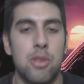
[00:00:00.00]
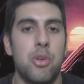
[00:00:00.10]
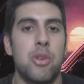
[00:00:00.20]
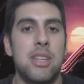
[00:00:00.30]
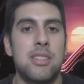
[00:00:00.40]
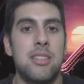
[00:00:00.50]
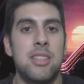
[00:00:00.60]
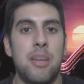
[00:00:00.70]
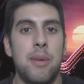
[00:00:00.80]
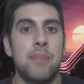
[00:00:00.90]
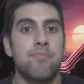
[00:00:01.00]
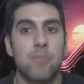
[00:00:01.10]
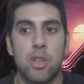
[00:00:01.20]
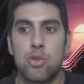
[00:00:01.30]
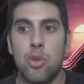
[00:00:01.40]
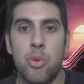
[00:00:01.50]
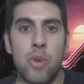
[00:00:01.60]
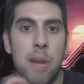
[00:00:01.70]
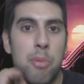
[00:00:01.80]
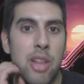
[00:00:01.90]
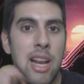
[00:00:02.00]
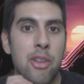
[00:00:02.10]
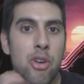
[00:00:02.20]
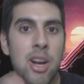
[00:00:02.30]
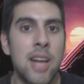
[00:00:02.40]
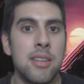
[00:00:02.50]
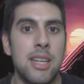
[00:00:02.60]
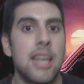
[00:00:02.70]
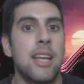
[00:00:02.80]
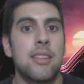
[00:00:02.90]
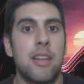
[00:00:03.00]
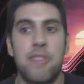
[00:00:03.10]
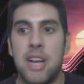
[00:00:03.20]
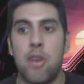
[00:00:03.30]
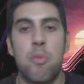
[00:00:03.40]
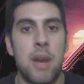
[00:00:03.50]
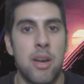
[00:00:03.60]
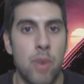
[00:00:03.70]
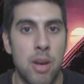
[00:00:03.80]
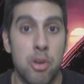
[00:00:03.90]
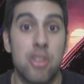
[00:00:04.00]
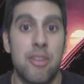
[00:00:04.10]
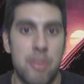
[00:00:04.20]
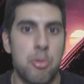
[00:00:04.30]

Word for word: Entonces, bueno, esta cinta va sobre un capo de la droga que trafica con marihuana, bueno,